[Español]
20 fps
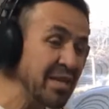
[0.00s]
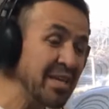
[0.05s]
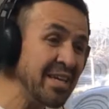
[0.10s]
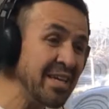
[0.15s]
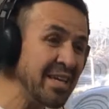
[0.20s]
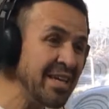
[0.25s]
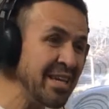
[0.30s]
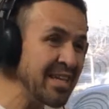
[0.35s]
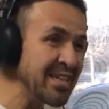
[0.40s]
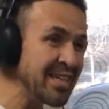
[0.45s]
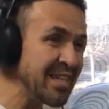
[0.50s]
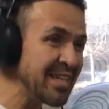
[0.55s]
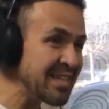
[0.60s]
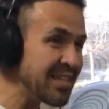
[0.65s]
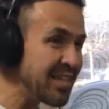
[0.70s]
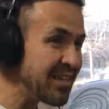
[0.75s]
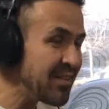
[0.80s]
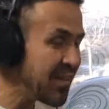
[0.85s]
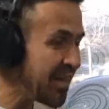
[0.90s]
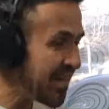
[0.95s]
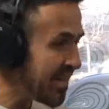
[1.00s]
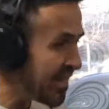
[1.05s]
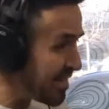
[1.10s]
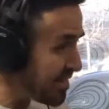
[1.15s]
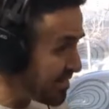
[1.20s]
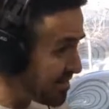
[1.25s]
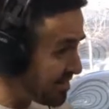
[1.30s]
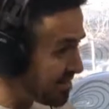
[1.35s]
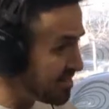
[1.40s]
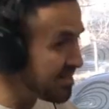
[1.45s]
Y el tercero
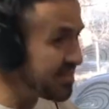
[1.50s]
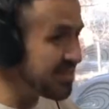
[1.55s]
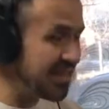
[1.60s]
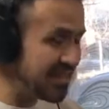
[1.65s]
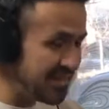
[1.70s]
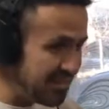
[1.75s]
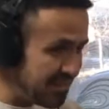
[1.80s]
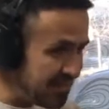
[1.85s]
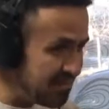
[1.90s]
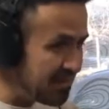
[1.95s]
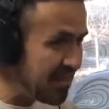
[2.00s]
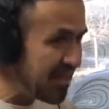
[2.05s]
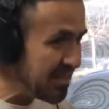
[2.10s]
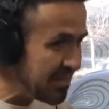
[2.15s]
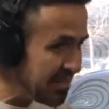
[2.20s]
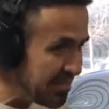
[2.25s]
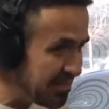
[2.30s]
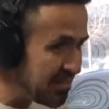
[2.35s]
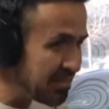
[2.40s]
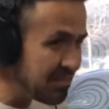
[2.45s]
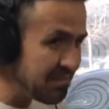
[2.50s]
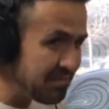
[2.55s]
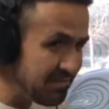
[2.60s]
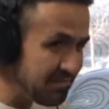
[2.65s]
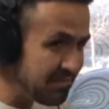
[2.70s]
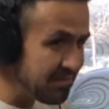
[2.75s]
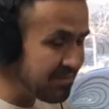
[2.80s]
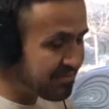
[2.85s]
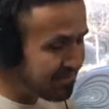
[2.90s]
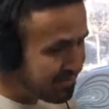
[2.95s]
que es, es, es,
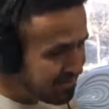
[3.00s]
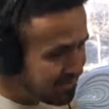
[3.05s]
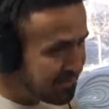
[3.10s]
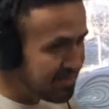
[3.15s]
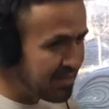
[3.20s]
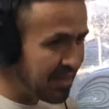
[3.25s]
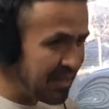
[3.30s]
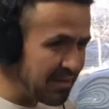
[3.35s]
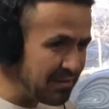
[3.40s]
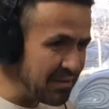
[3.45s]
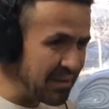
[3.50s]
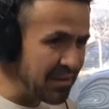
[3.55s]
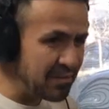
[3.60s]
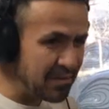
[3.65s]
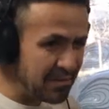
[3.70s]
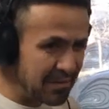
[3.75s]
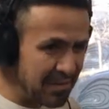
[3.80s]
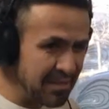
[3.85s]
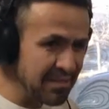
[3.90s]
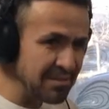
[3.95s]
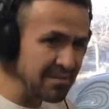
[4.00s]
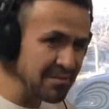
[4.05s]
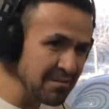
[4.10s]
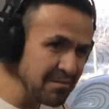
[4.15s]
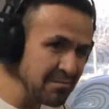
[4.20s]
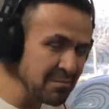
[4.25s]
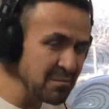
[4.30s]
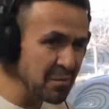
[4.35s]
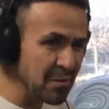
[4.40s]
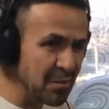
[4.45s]
a lo mejor es
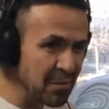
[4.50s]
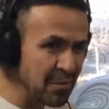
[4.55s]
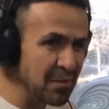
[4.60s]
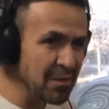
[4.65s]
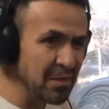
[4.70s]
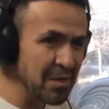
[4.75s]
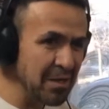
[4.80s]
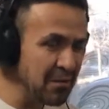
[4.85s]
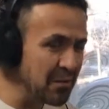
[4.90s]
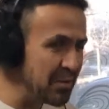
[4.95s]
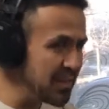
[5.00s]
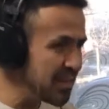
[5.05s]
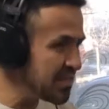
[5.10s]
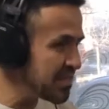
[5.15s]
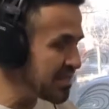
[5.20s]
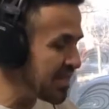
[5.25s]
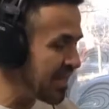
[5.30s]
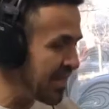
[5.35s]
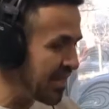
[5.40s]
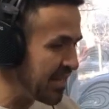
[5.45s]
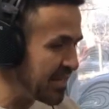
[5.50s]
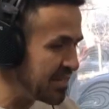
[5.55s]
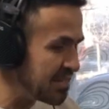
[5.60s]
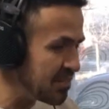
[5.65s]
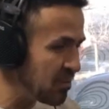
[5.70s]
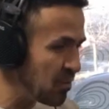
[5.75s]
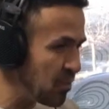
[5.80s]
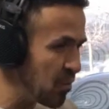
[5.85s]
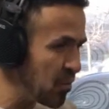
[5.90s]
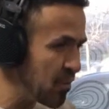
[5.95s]
un poco egoísta,
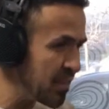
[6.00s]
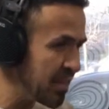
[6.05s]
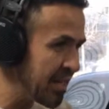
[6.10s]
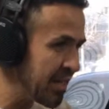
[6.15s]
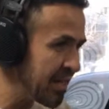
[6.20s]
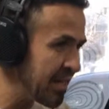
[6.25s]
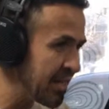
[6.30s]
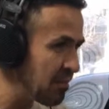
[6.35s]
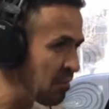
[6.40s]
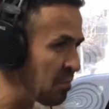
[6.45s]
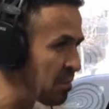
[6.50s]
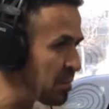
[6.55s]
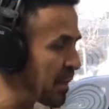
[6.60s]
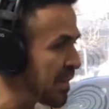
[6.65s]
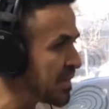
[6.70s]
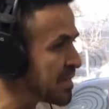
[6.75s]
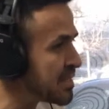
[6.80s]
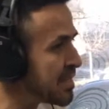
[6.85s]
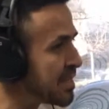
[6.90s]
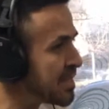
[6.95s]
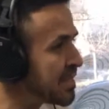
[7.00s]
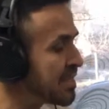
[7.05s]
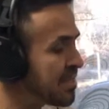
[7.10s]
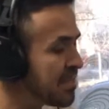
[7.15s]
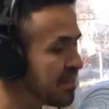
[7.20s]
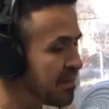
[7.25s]
es una recompensa.